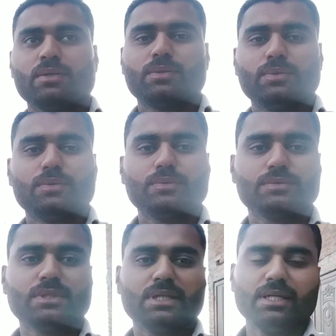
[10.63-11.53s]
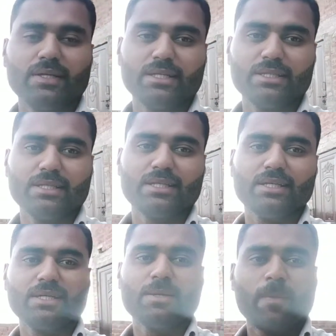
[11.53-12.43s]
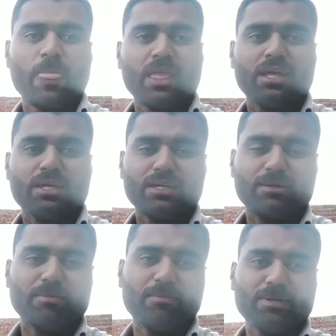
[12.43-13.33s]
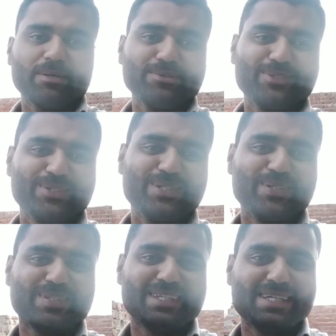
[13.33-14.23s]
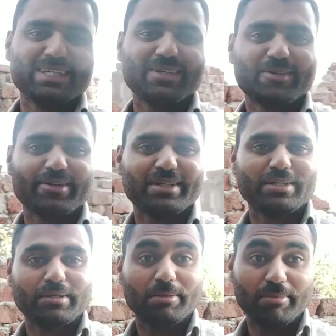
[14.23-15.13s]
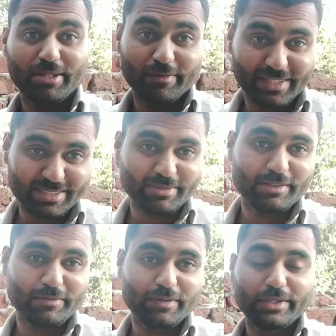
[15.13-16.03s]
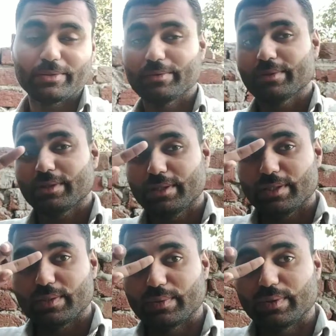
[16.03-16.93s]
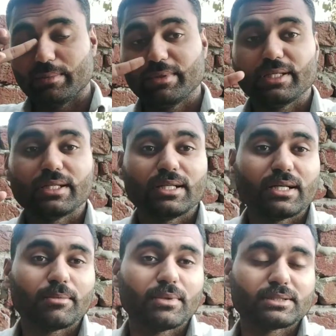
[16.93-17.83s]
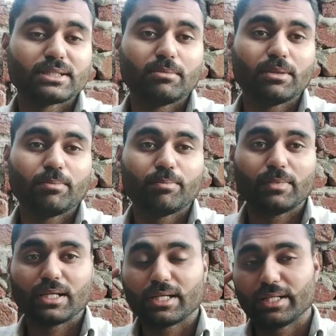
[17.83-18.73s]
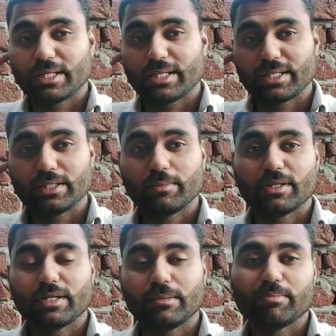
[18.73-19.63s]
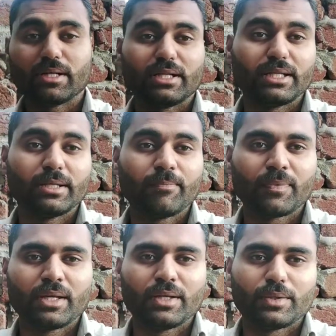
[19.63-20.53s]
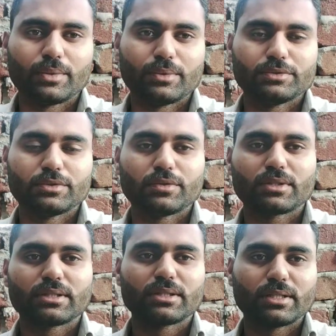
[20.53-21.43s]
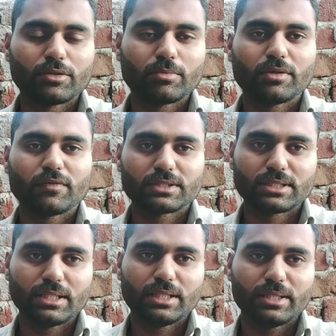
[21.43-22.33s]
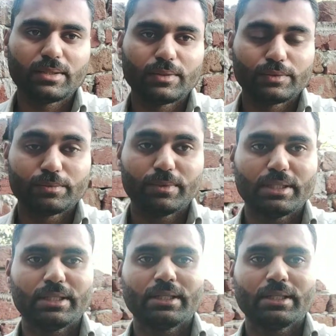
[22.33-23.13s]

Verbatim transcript: तो संडे वाले दिन पापा की भी छुट्टी होती है और मैं तो वैसे भी फ्री हूँ तो अभी ना असल में लगाने के इरादा बन रहा है पानी तो जो गंदम की फसल है उसमें